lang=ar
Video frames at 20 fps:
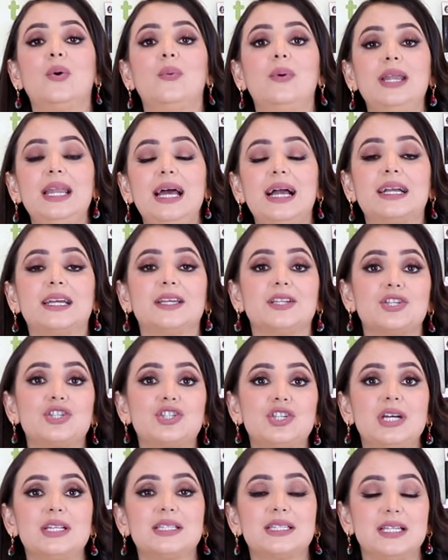ولكن
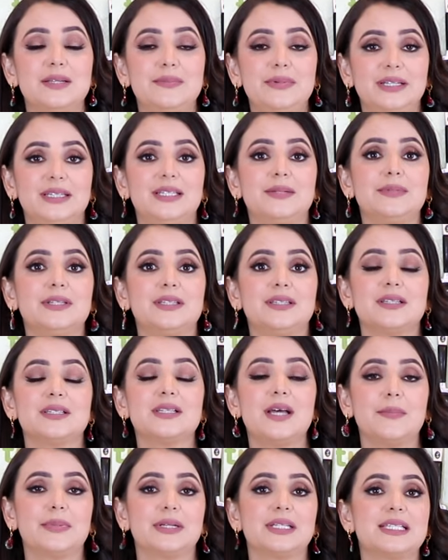الشخص اللي بيعتمد
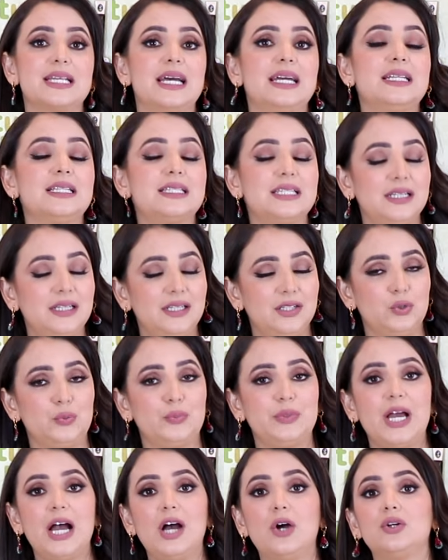نظام غذائي صحي
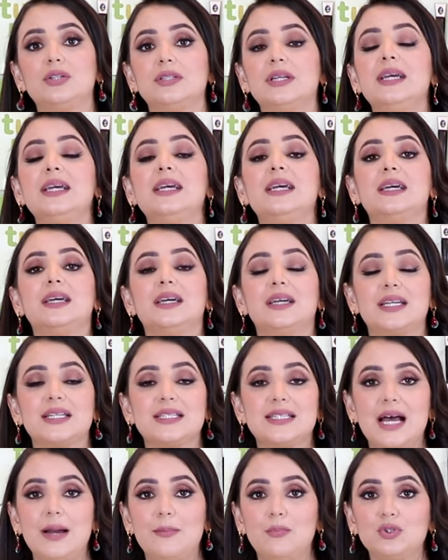وبياخد
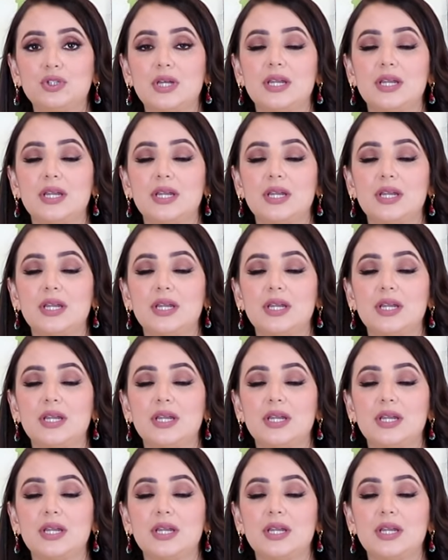غذاء